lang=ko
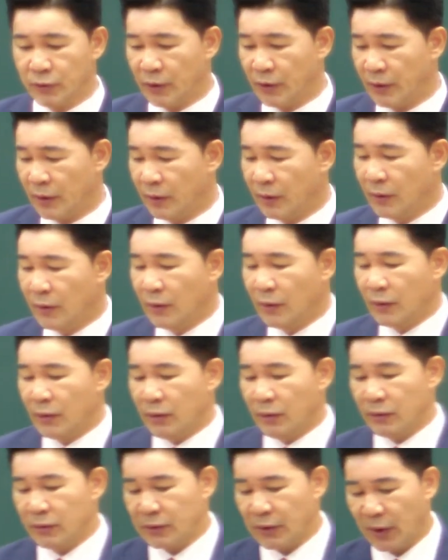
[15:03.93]
이제
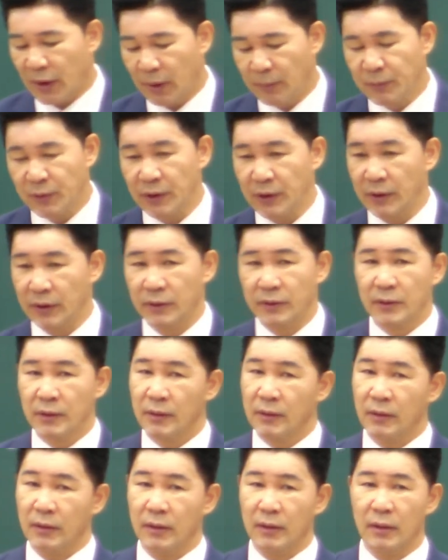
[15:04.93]
사람들이
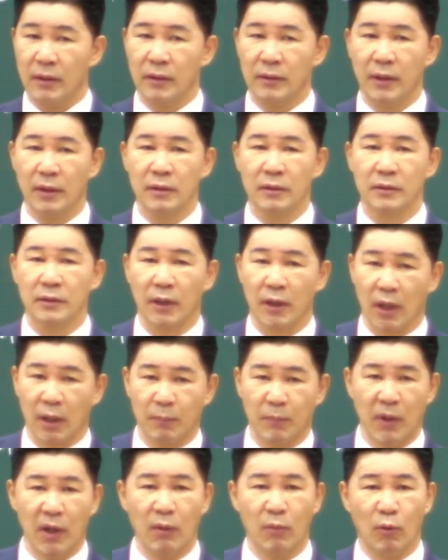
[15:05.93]
아, 나는
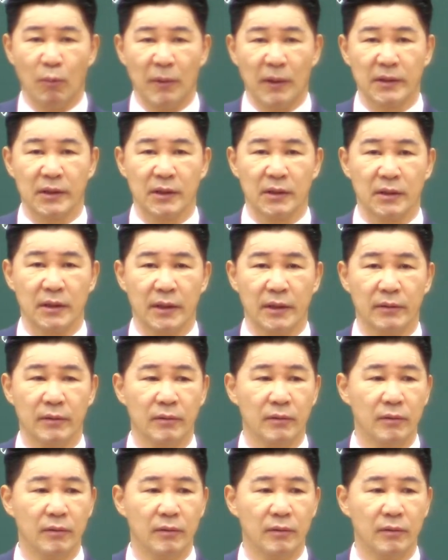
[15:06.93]
다락방을 못 봤다 그래요.